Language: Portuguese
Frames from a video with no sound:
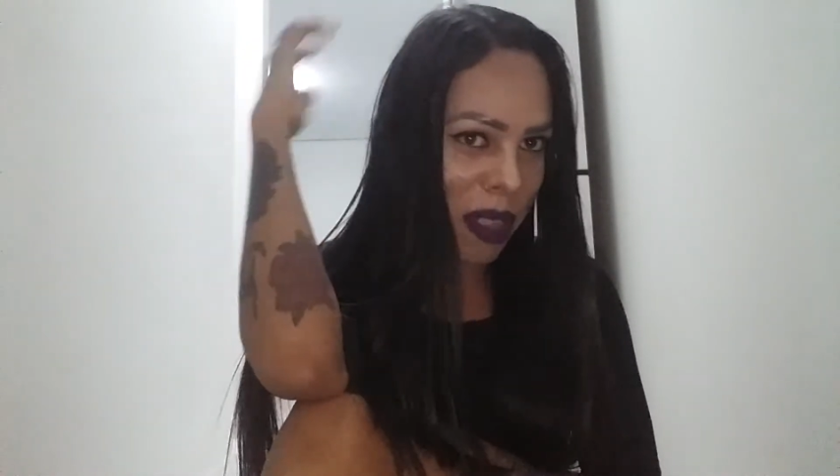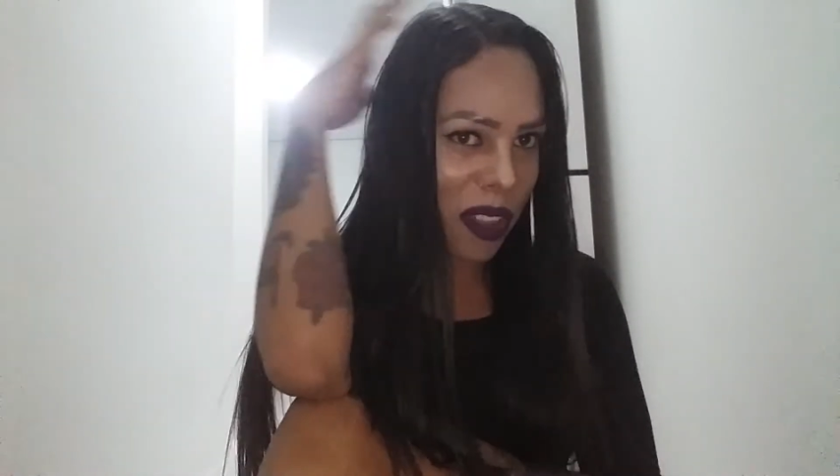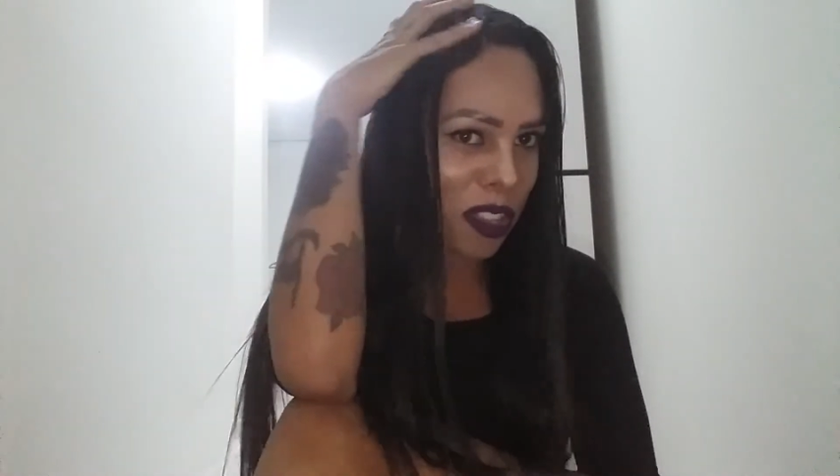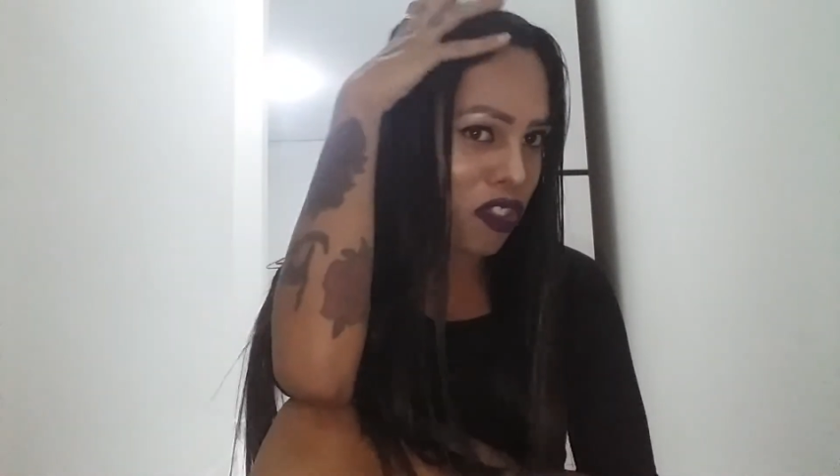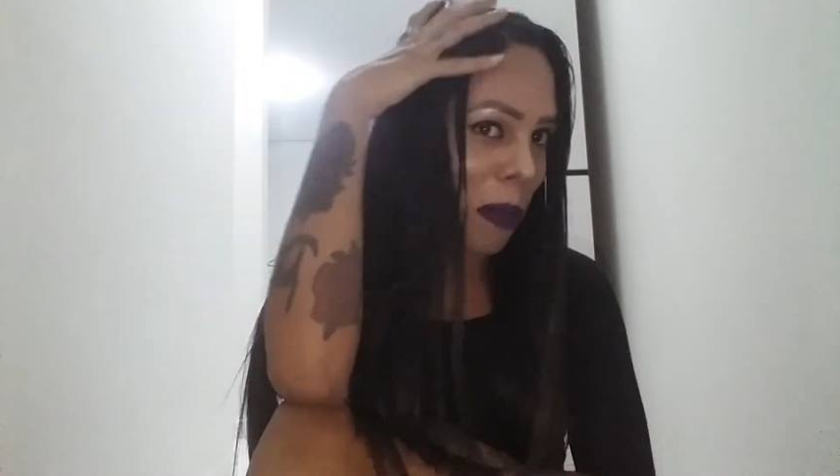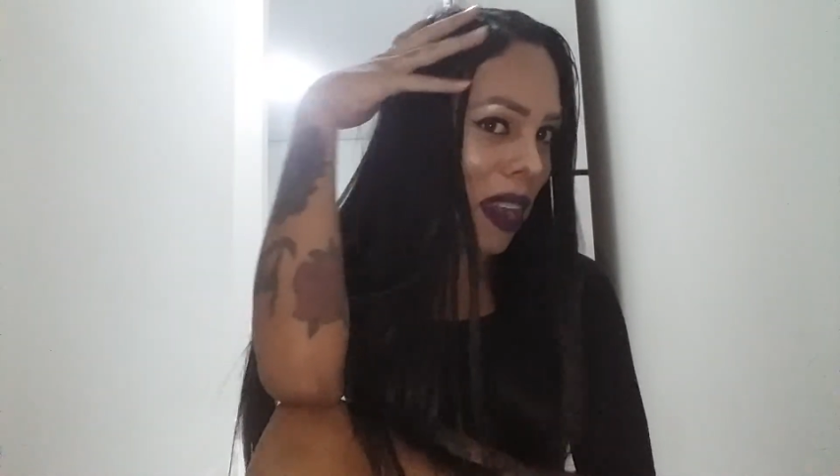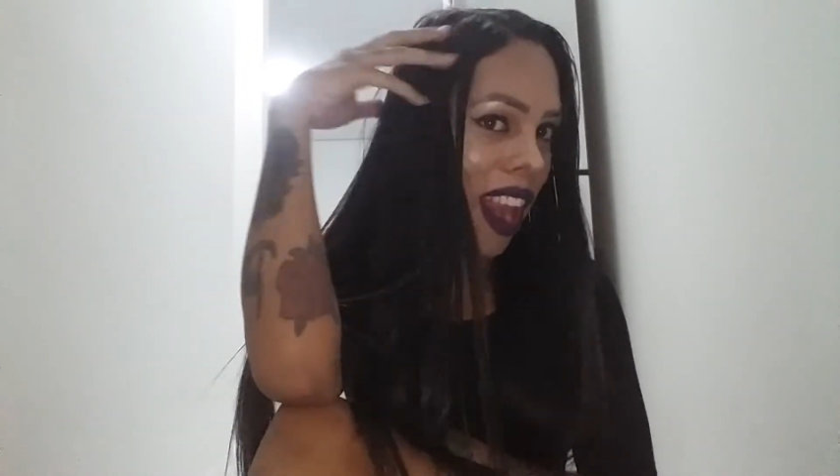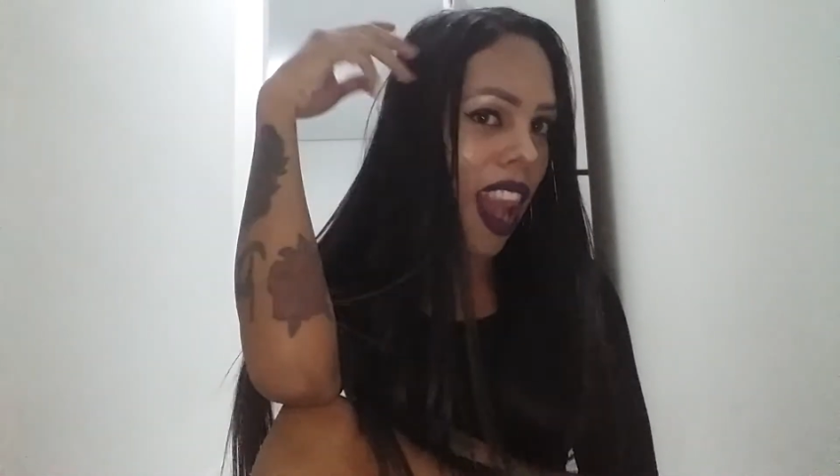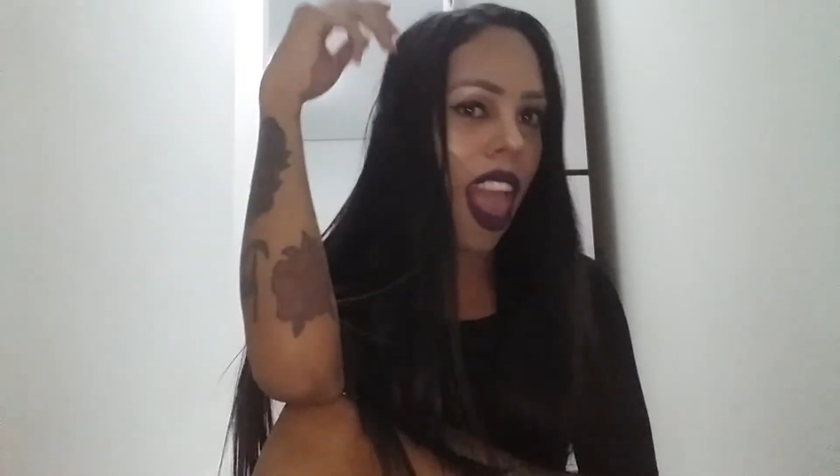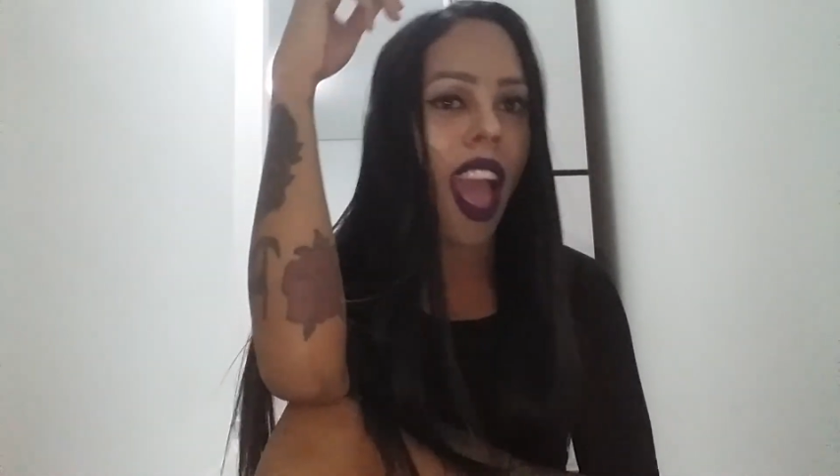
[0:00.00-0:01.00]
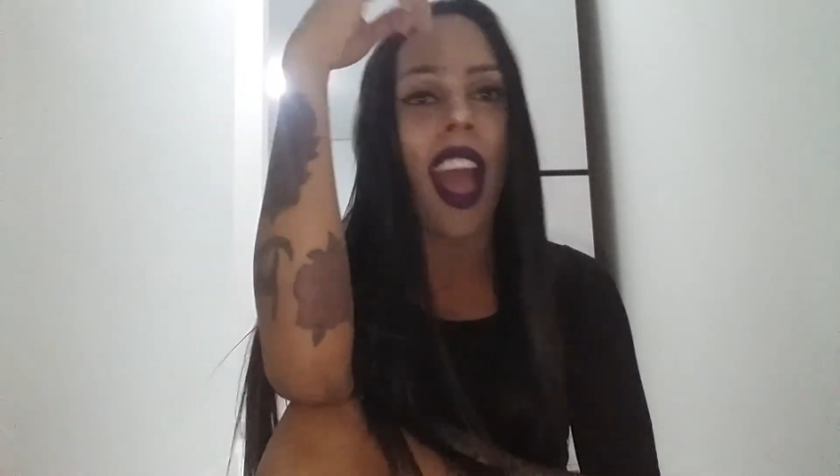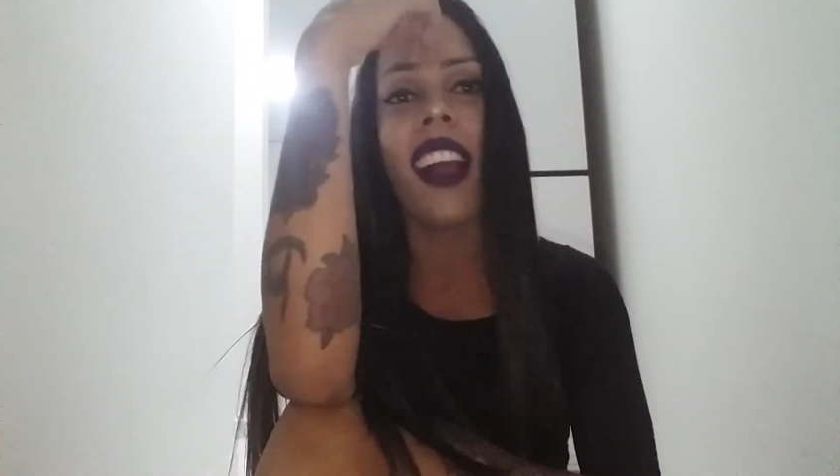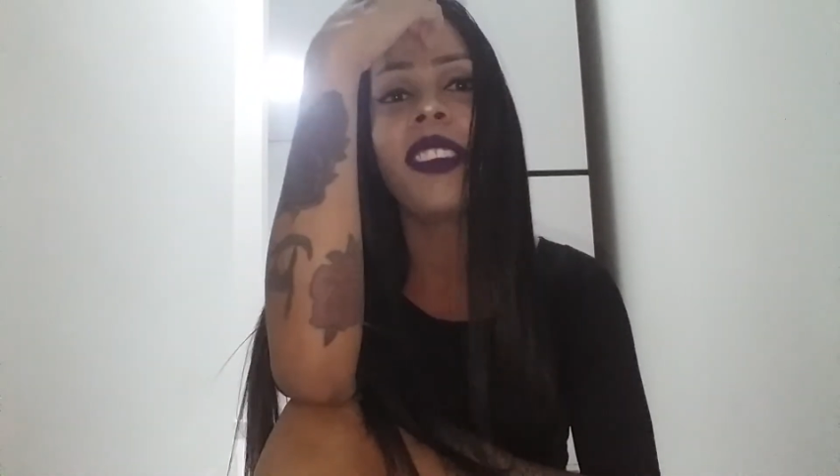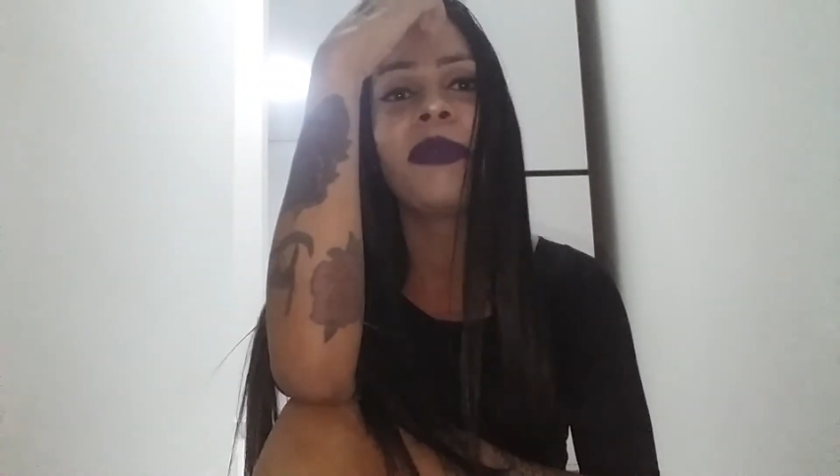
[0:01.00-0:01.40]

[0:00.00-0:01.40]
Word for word: melhor deixar pra lá.